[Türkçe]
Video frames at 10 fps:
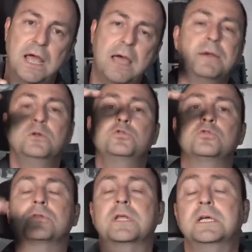Hemen
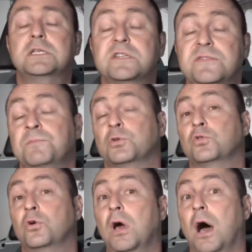üstünde çift
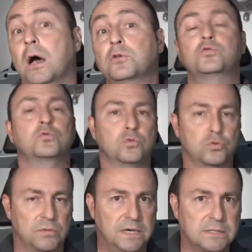motorlu Aksungur
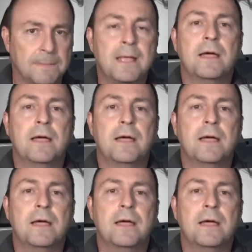var.